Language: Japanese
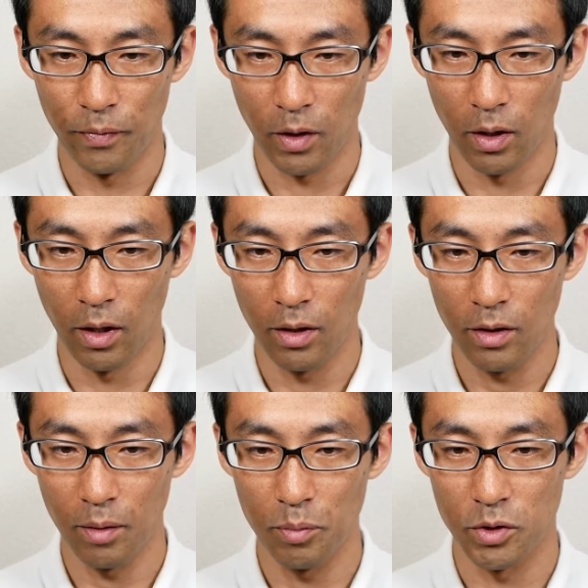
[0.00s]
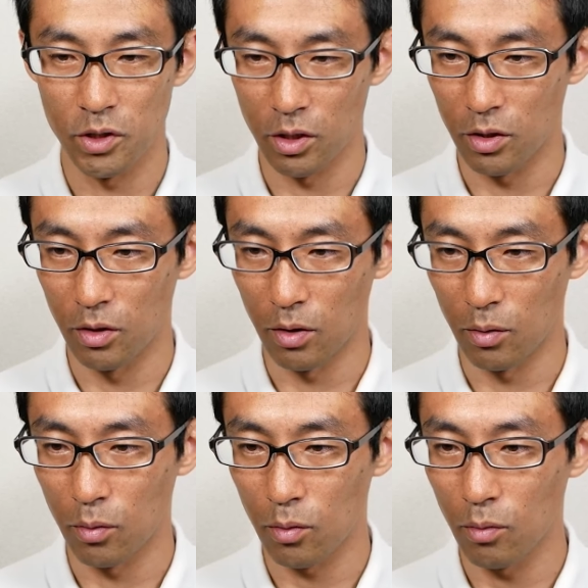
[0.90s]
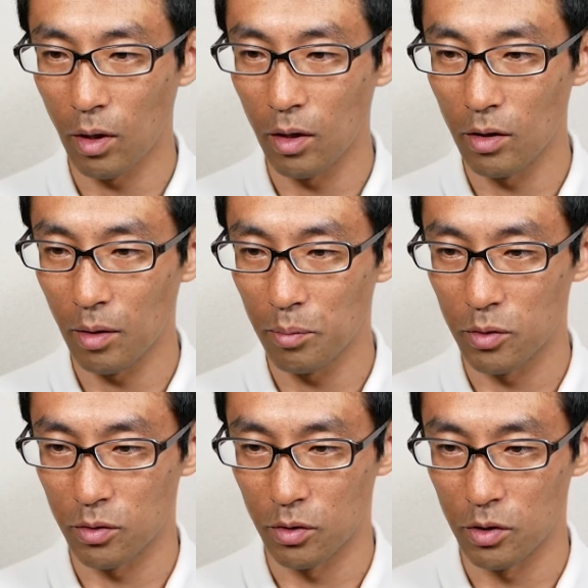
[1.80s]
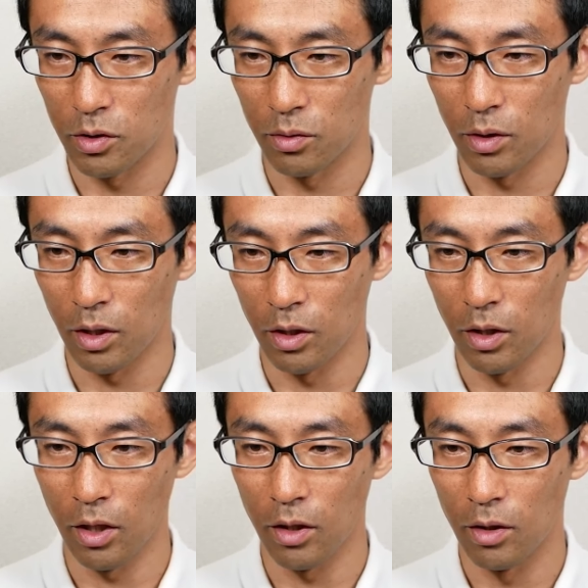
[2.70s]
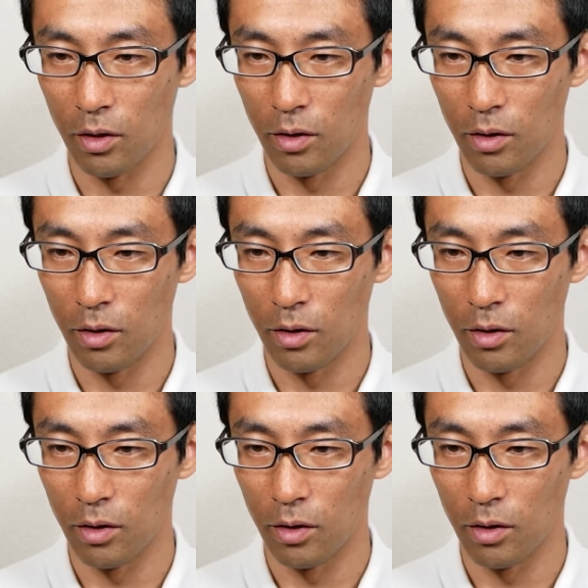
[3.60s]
あアンラップしちゃってるけどここはアンラップする必要ないんで